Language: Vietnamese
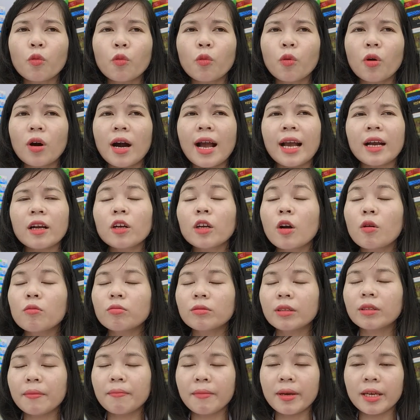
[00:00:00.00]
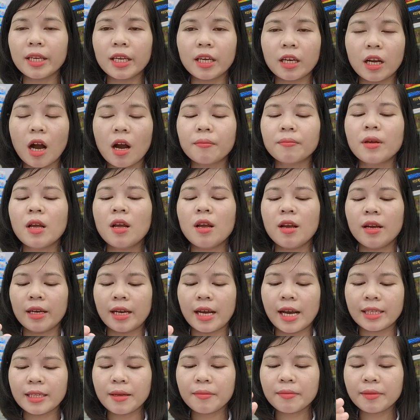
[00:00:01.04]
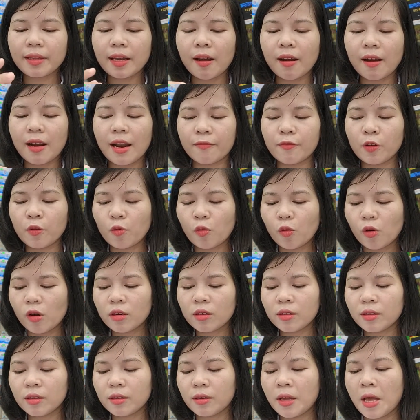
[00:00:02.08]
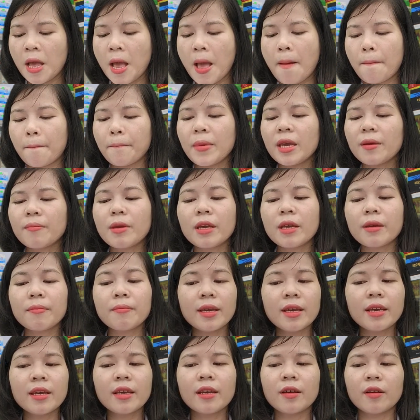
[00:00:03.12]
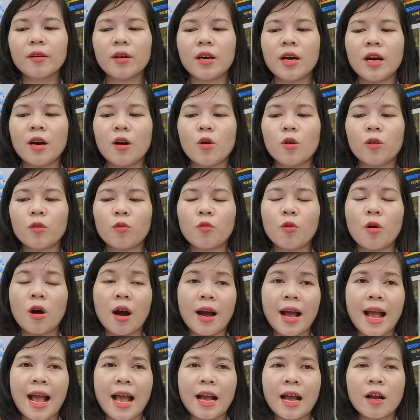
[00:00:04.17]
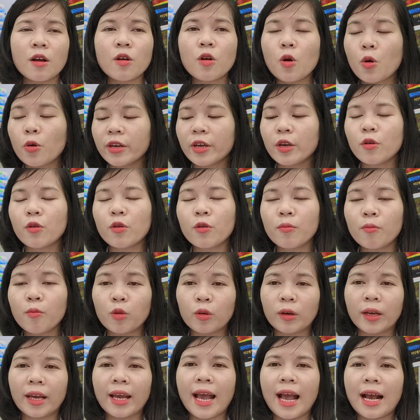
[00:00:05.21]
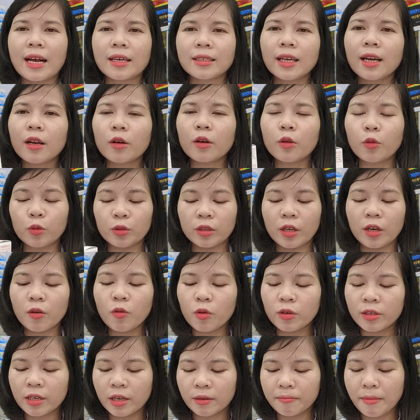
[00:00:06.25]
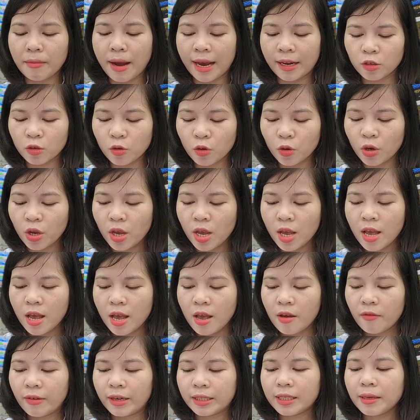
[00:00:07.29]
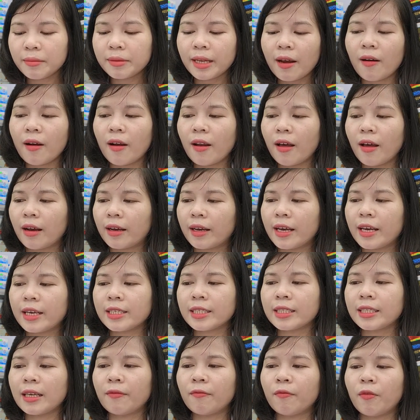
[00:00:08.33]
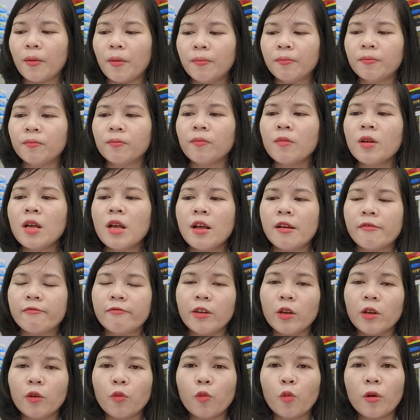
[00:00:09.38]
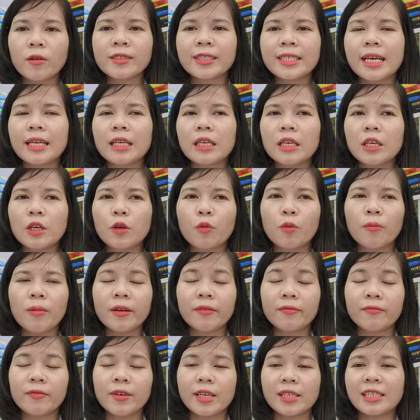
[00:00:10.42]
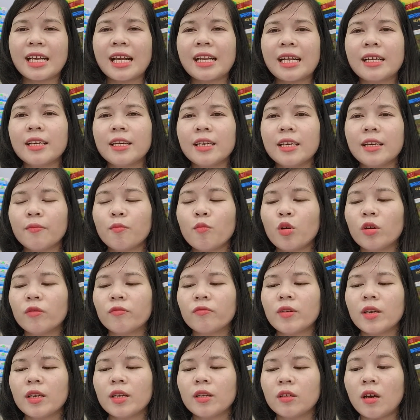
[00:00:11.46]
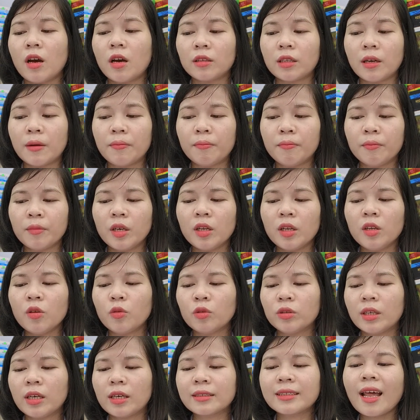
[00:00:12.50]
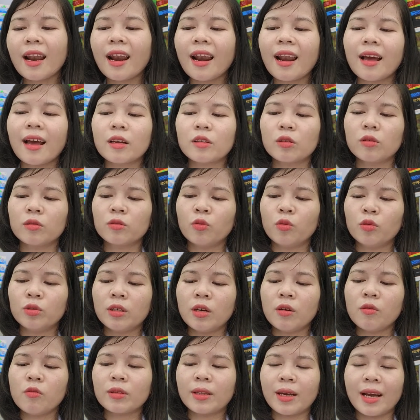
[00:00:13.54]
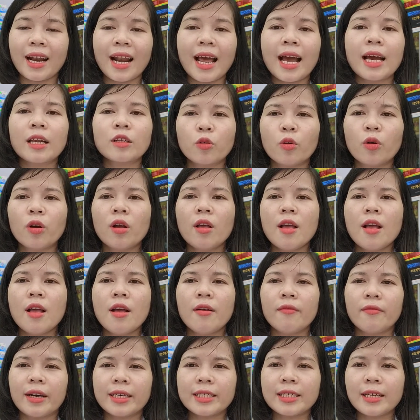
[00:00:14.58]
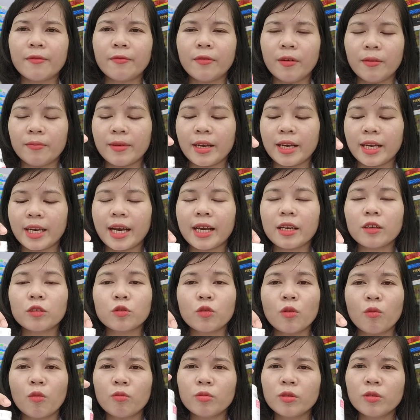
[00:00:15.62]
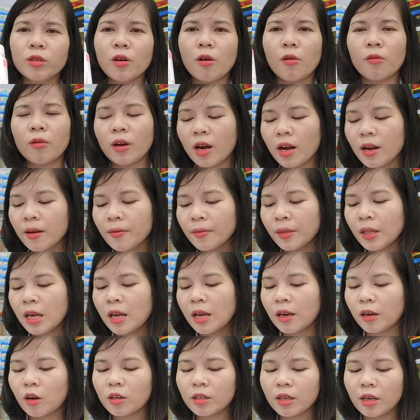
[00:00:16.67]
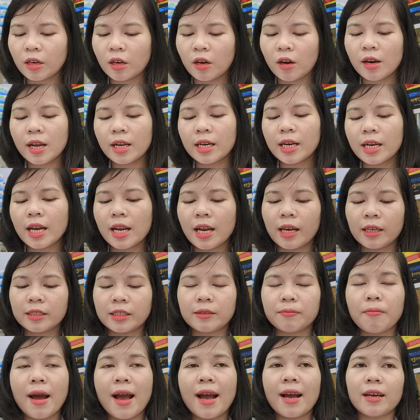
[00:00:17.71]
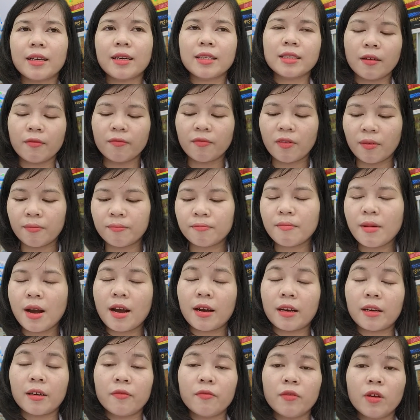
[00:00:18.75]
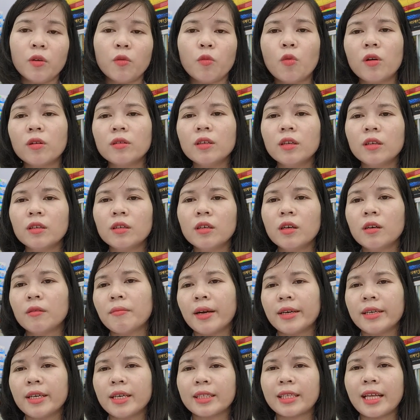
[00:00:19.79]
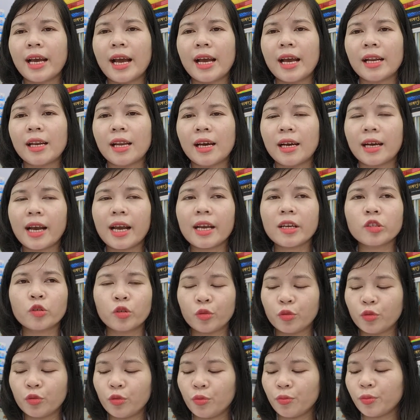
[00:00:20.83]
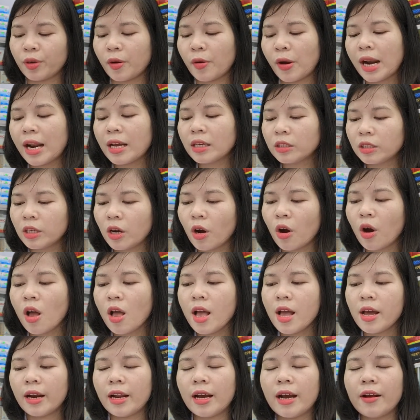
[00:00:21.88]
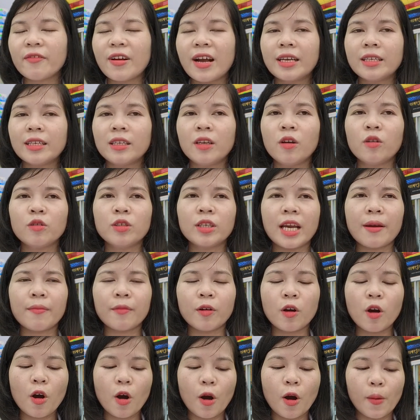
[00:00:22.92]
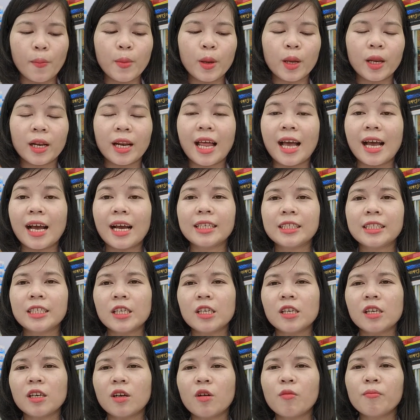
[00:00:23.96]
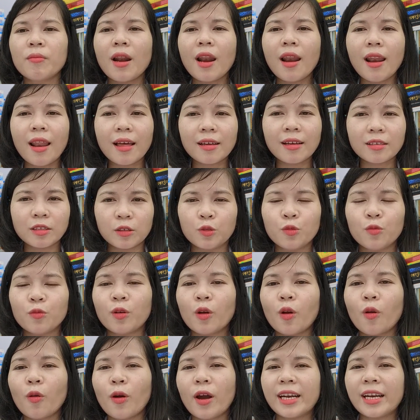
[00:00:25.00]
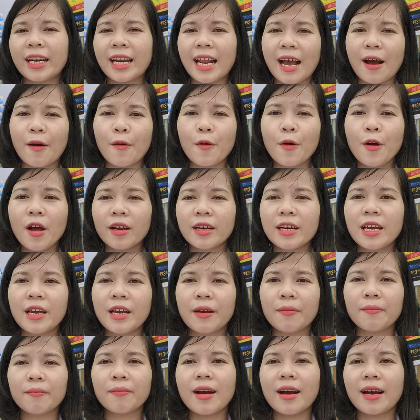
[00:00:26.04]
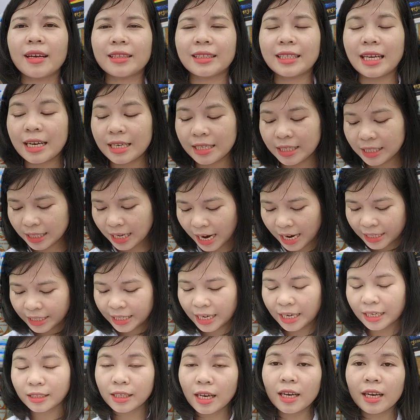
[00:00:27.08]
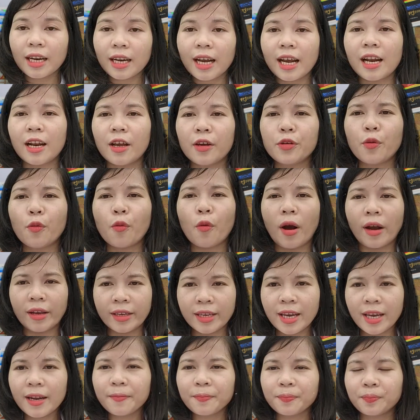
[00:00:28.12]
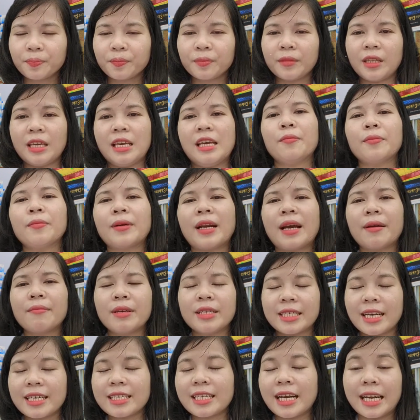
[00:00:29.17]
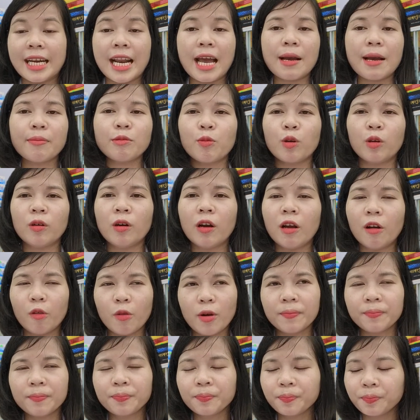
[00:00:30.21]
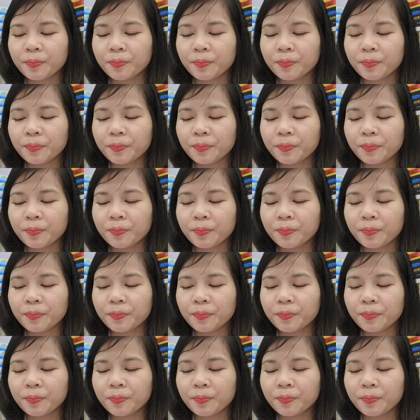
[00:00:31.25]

của hãng công ty MediCom. Đấy, tiếp theo là viên uống BBB của hãng Orihiro, một cái hãng rất là nổi tiếng của Nhật Bản rồi. Và tiếp theo là cái sản phẩm viên uống Yanhee của bệnh viện Yanhee, bệnh viện thẩm mỹ nổi tiếng, rất là nổi tiếng của Thái Lan rồi. Và cái sản phẩm này khách dùng cũng nhiều nữa. Có thể nói là đây là ba cái sản phẩm mà cái viên uống đường ngực mà hiện tại là khách sử dụng quá là nhiều. Đấy, và nhiều chị em có hỏi mình là chị ơi không biết là sử dụng cái loại nào để mà tăng size nhanh nhất hay là hiệu quả nhất, thì hôm nay mình sẽ giải đáp cho mọi người luôn.